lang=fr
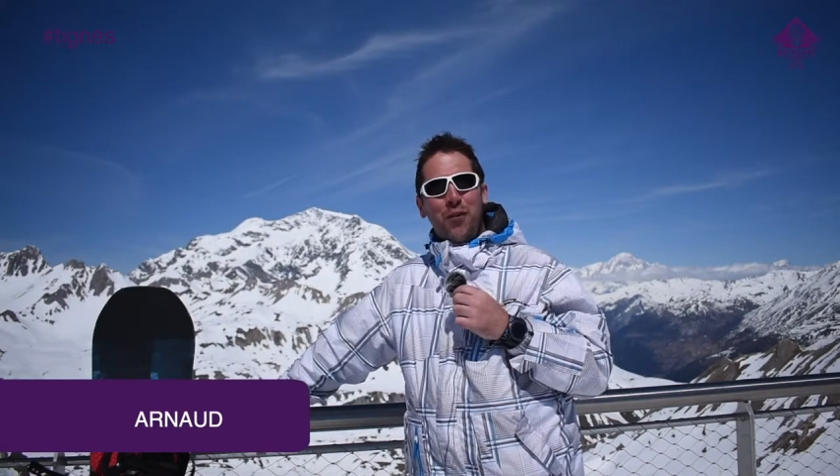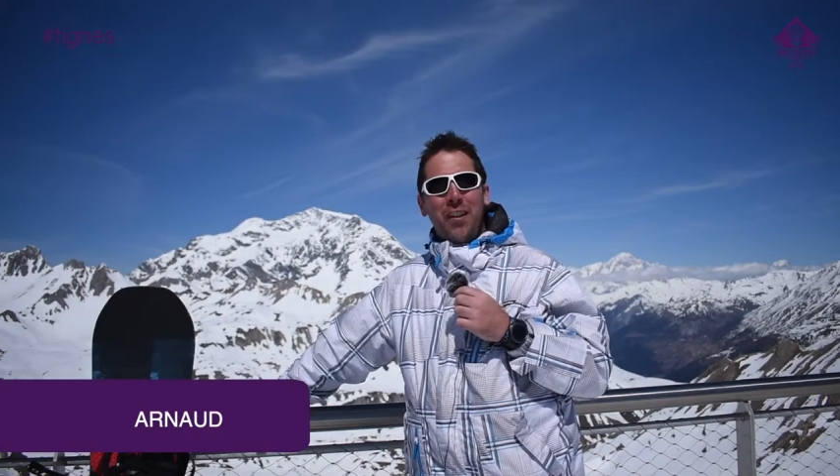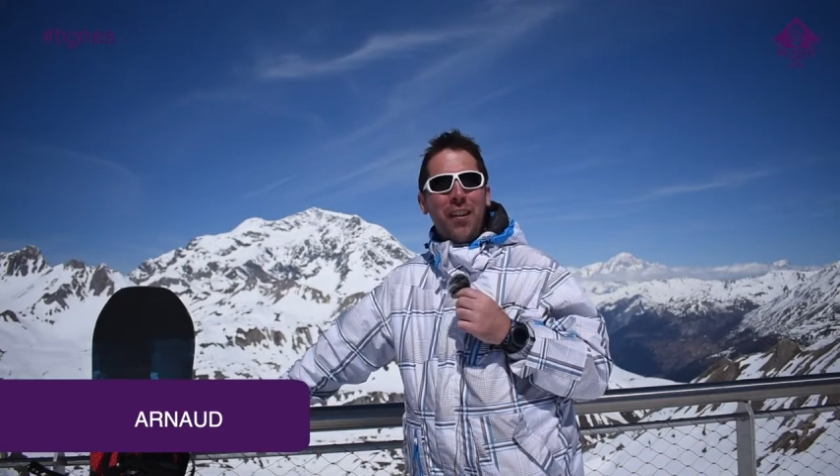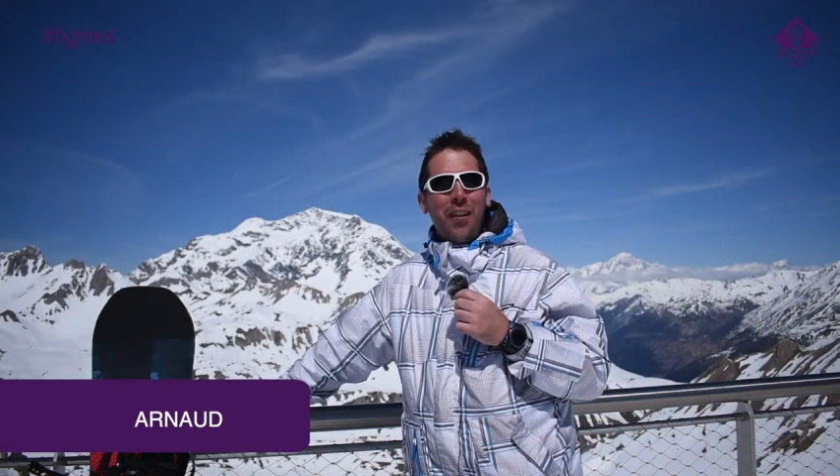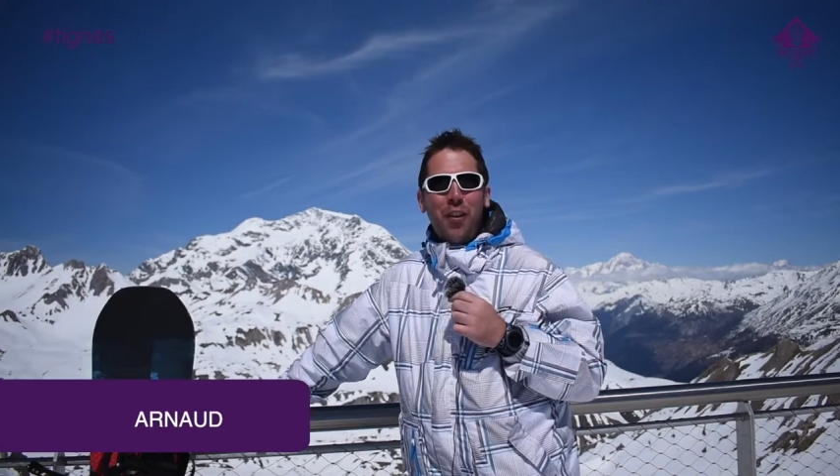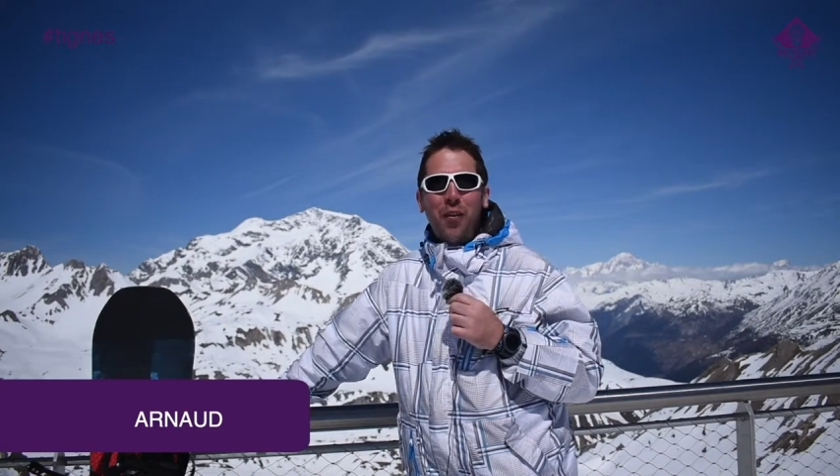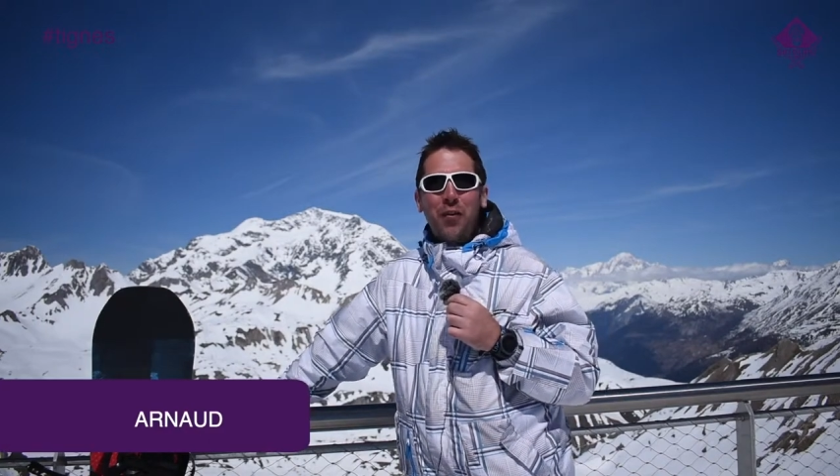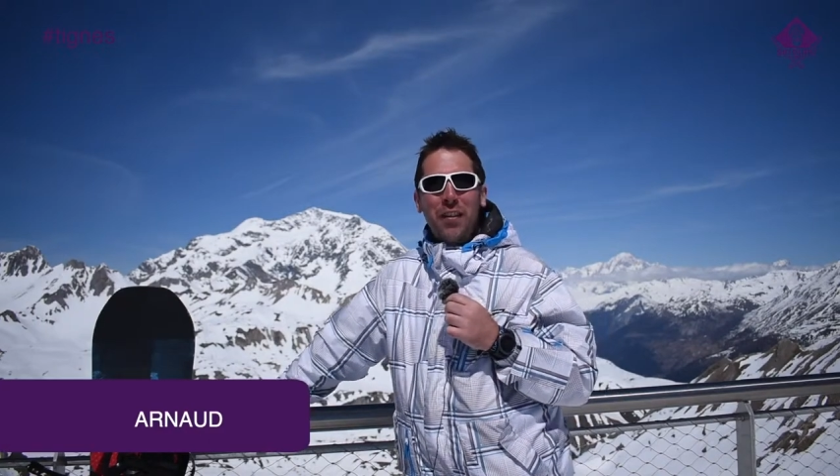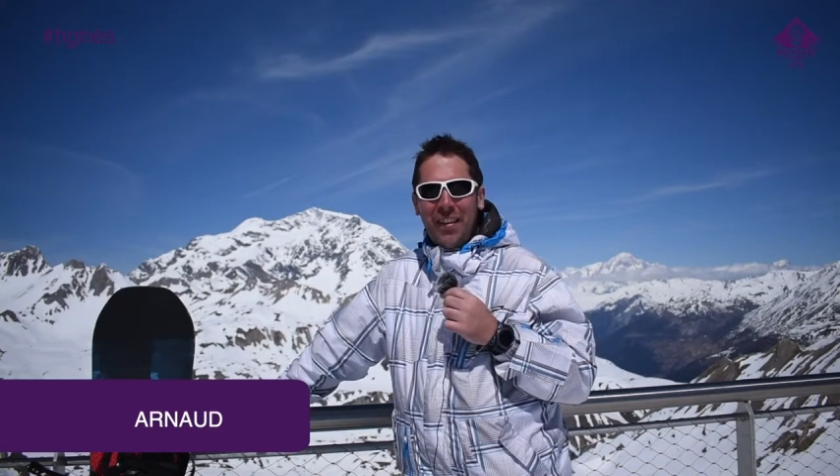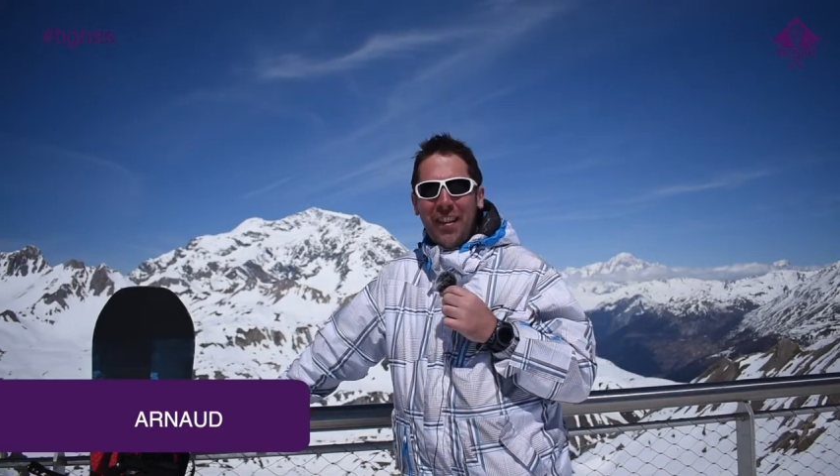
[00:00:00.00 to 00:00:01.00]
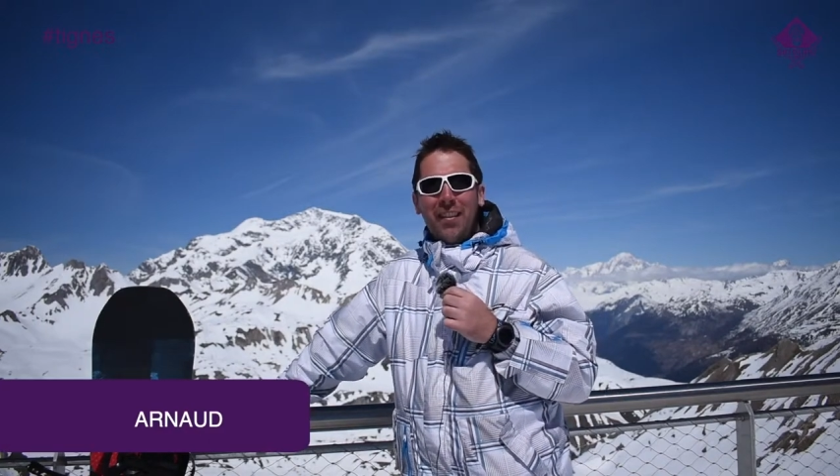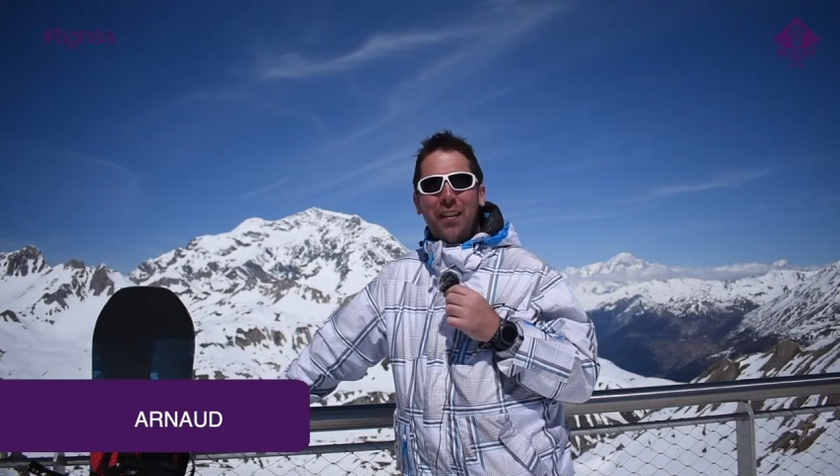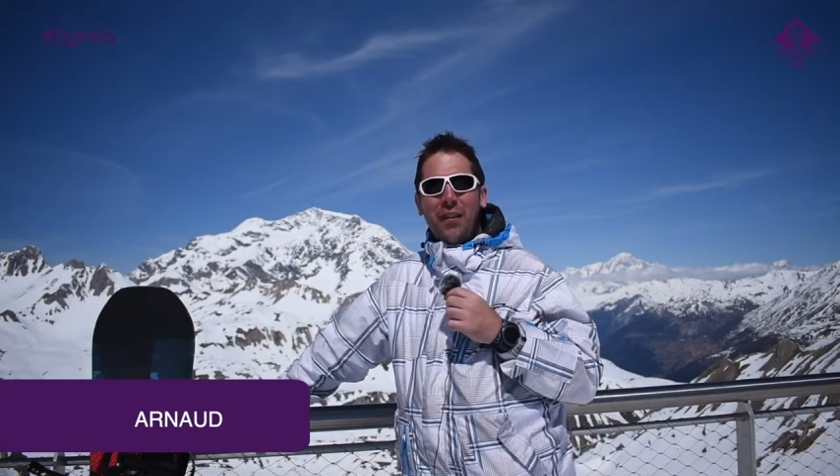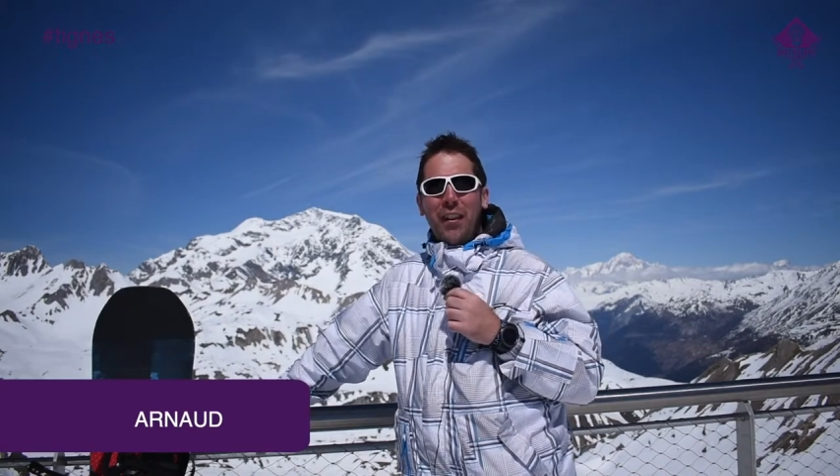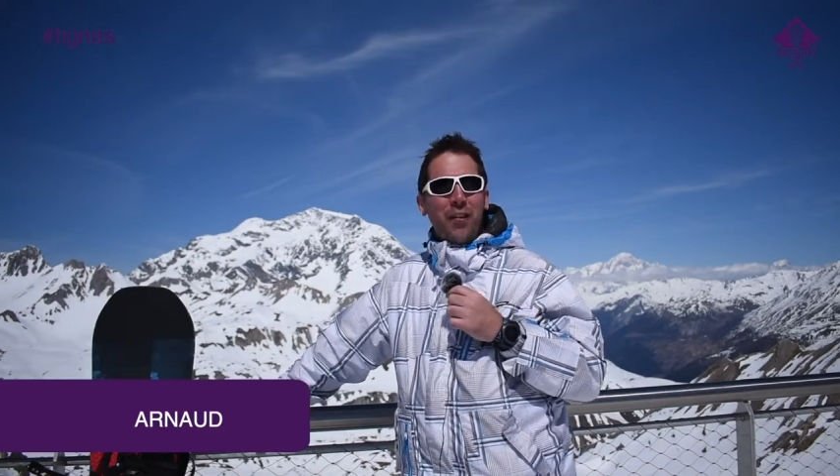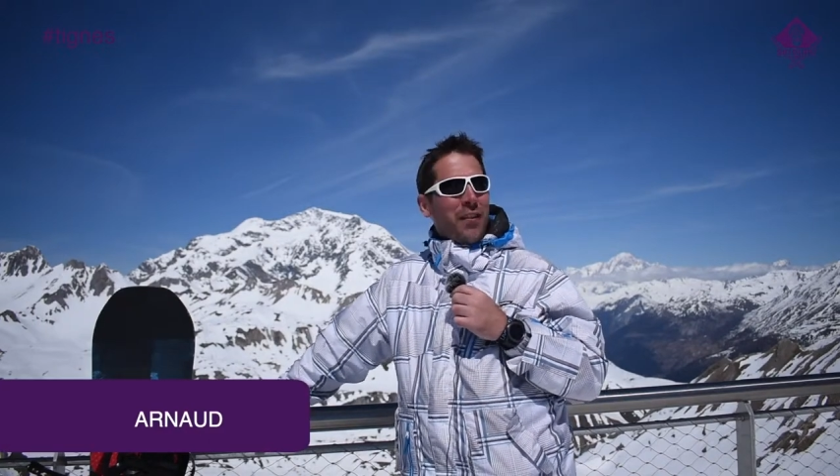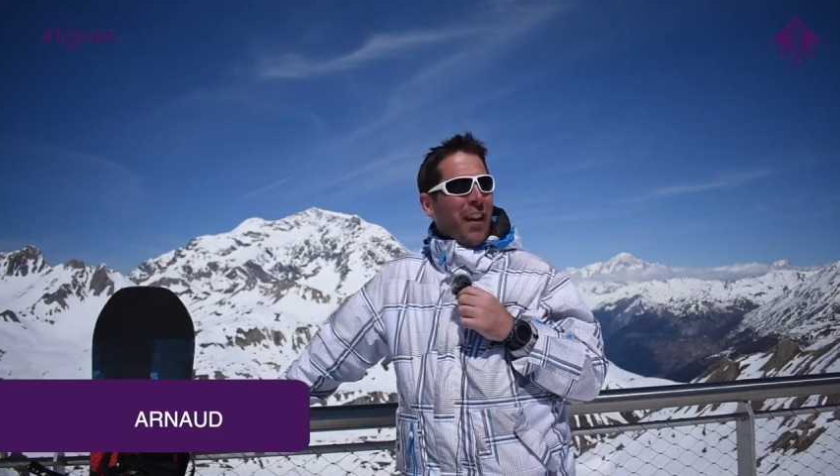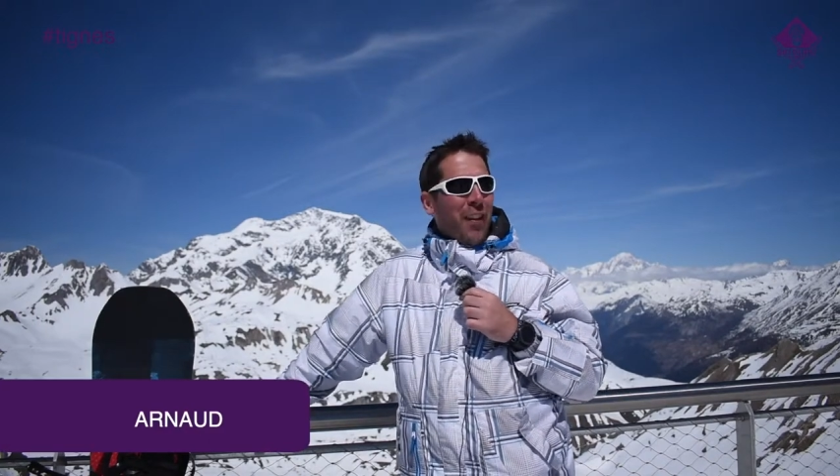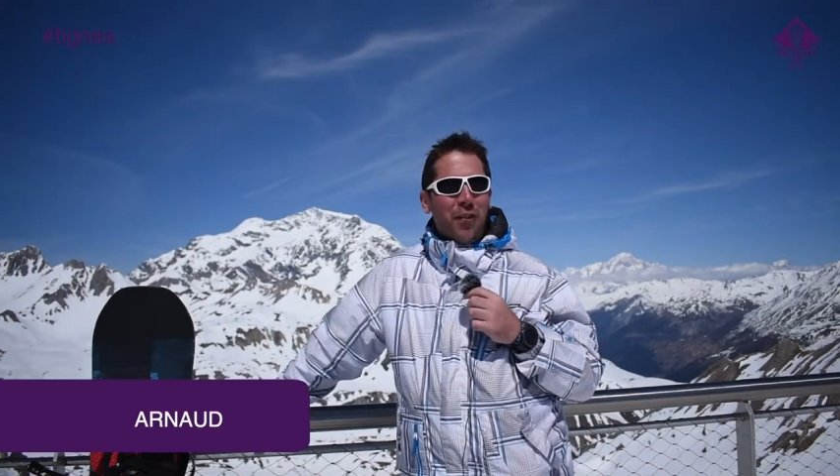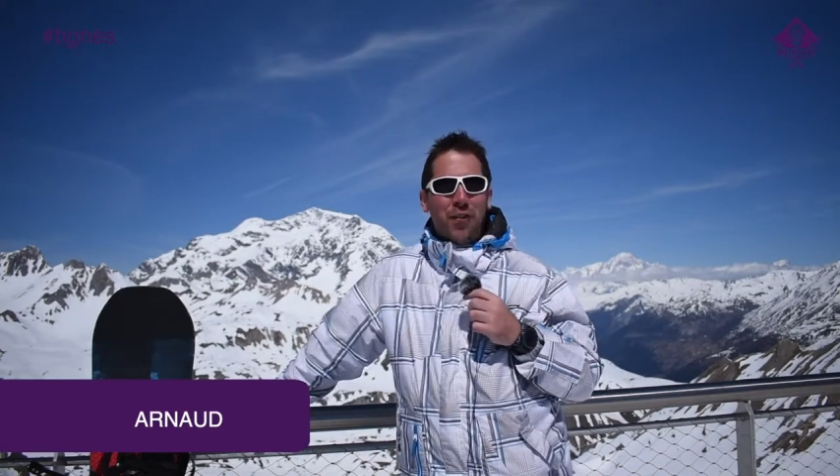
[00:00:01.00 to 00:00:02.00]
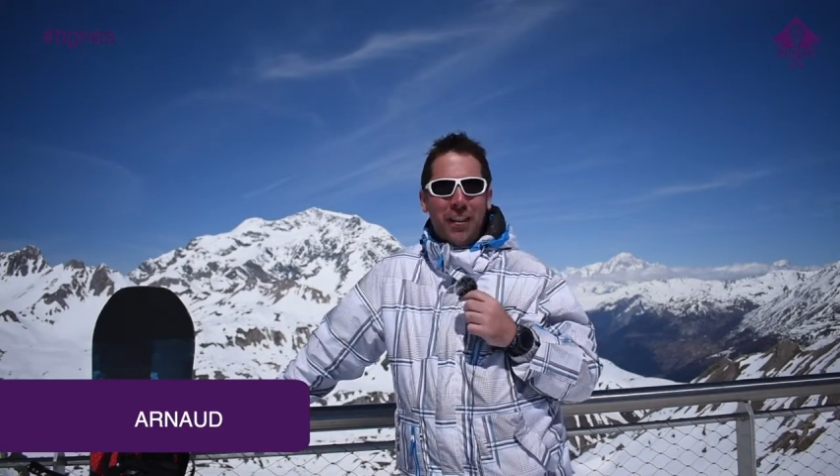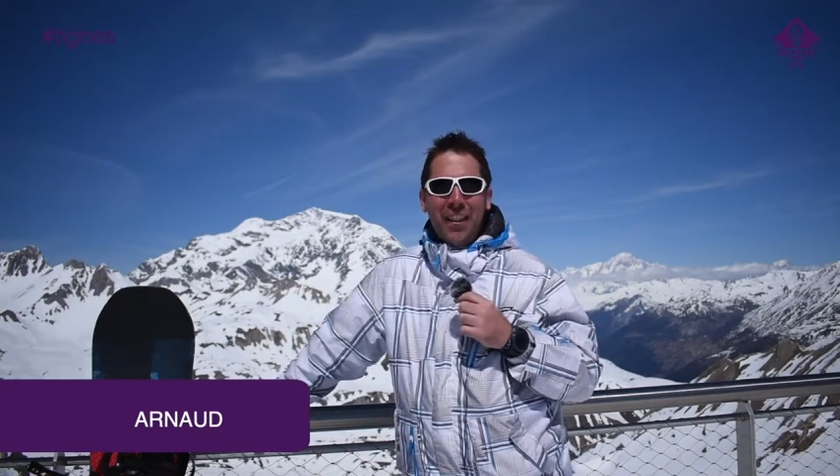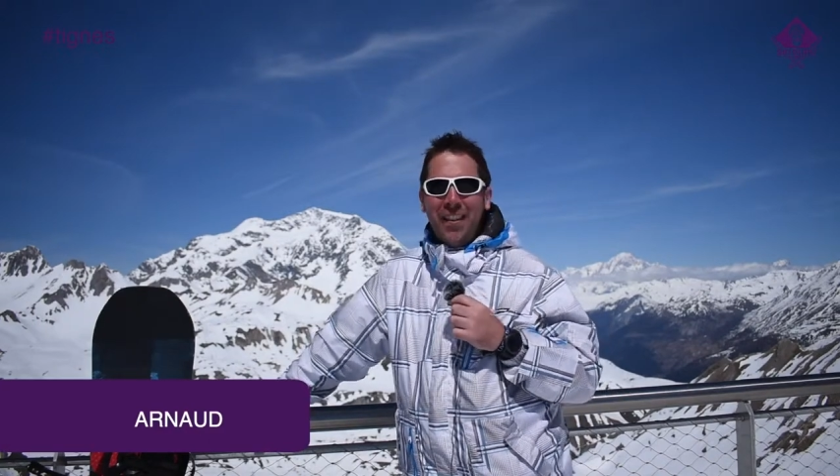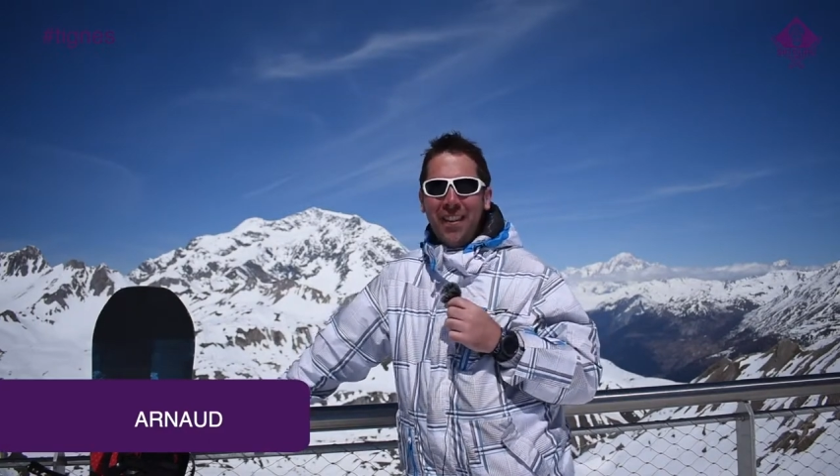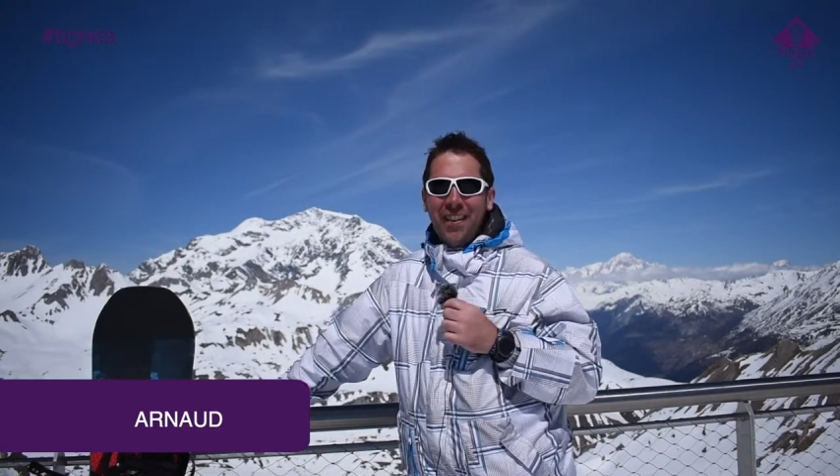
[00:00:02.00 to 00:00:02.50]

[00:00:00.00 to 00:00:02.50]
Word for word: on est euh, le 17 avril en direct de Tignes.